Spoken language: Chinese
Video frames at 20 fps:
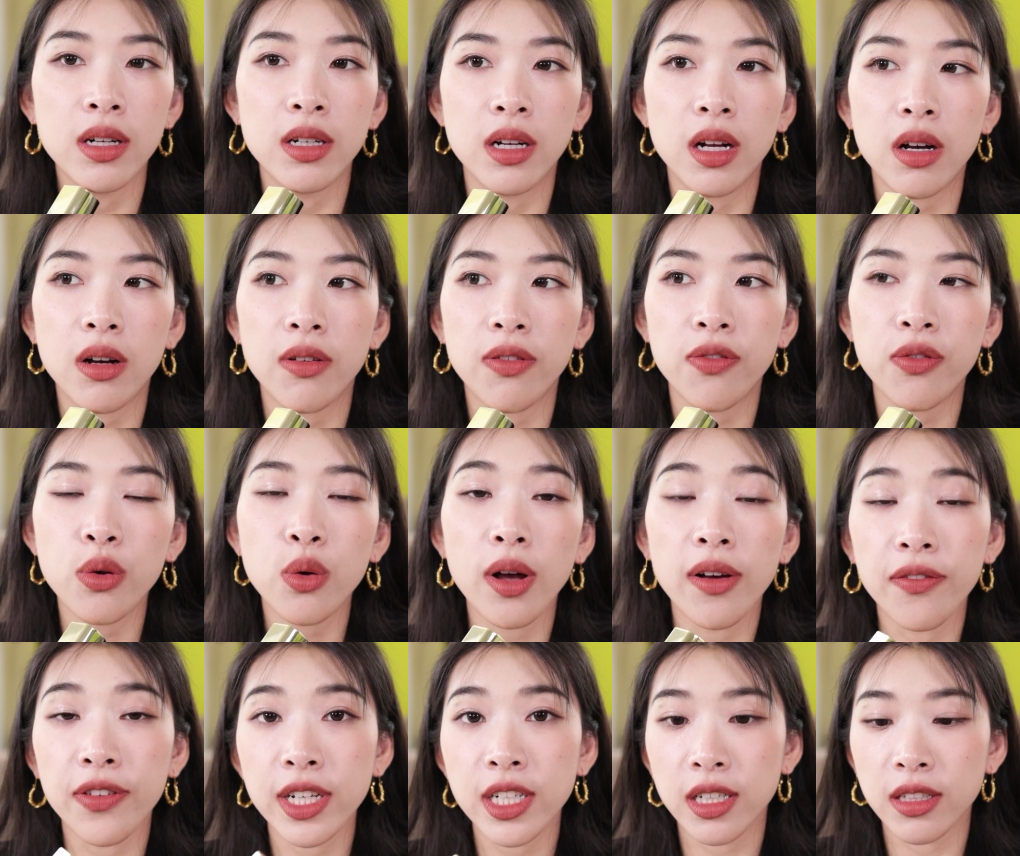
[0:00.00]
然后肤
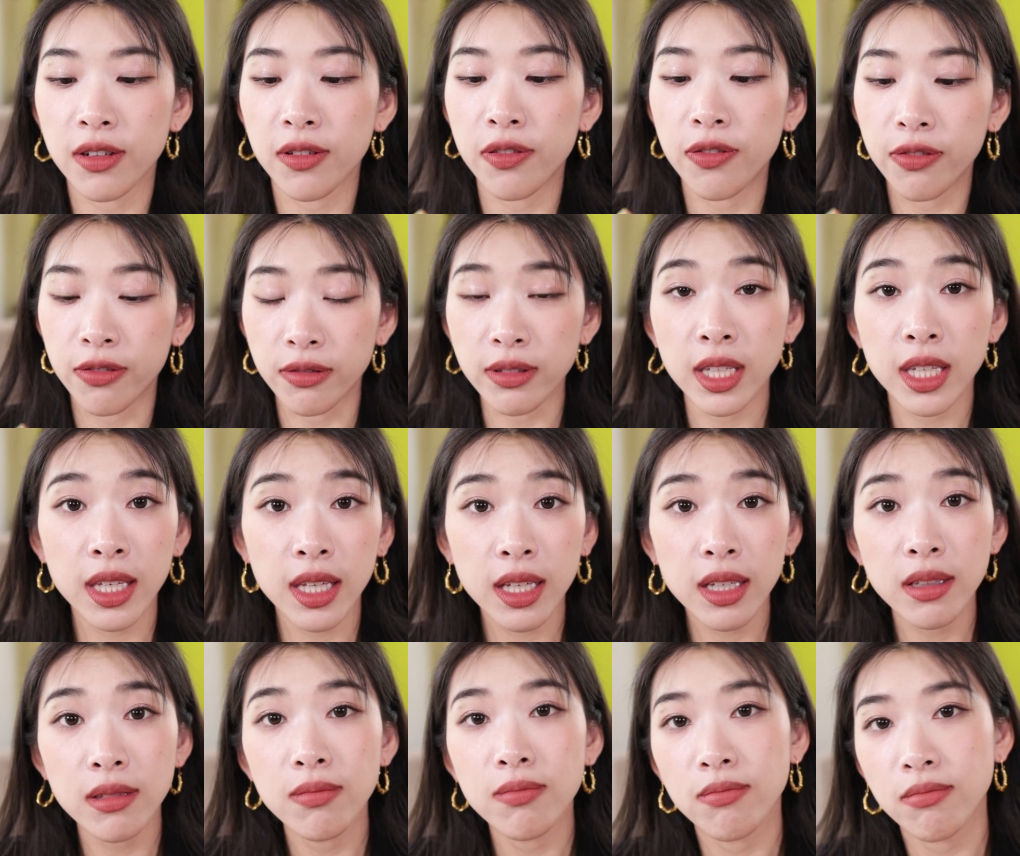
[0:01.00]
况非常的服
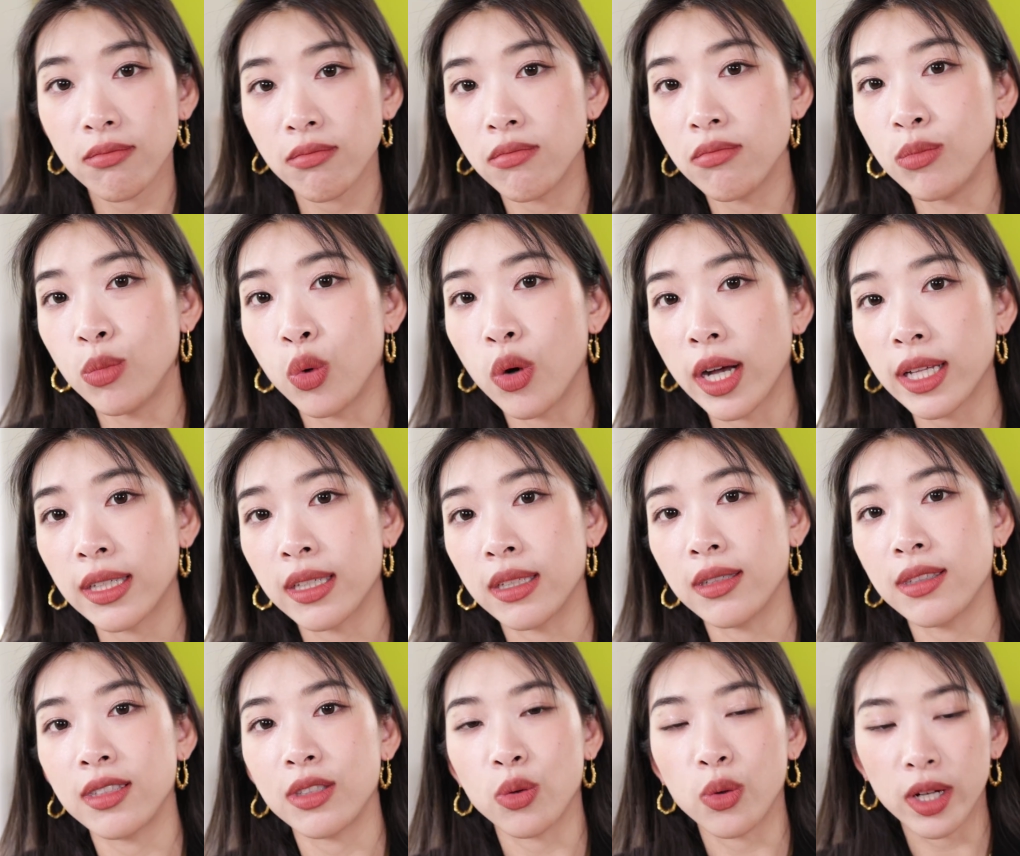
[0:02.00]
帖，嗯，我还
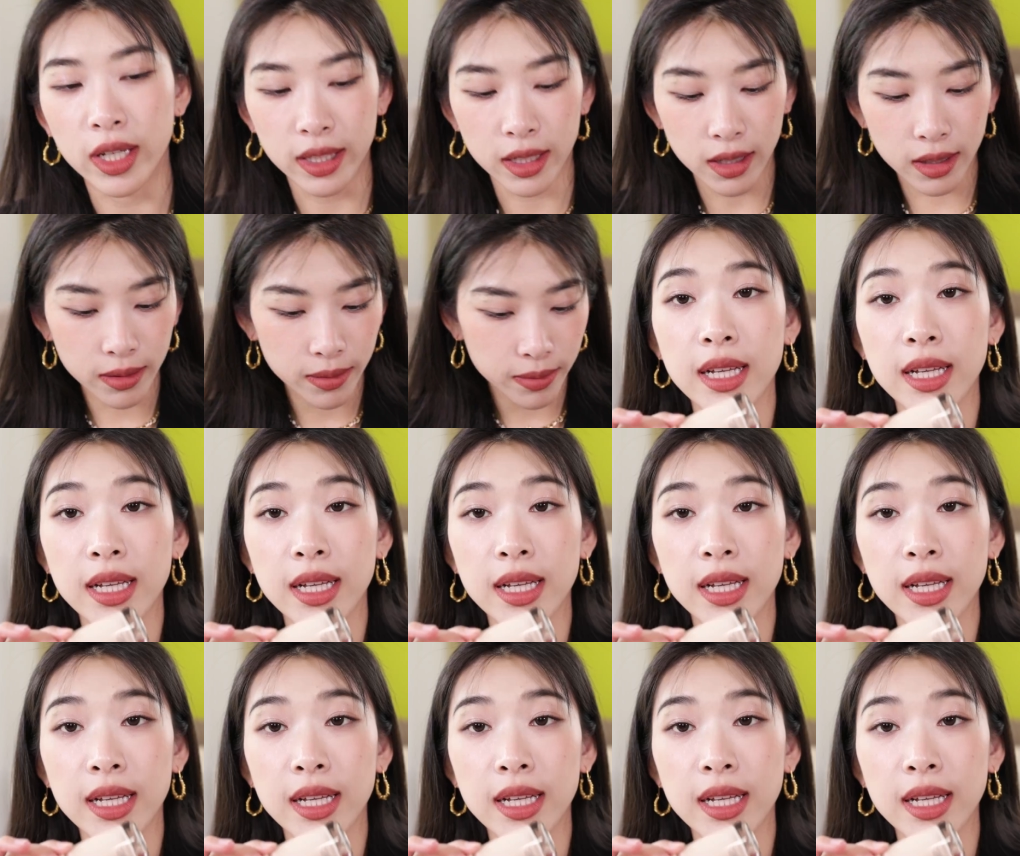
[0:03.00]
挺喜欢的。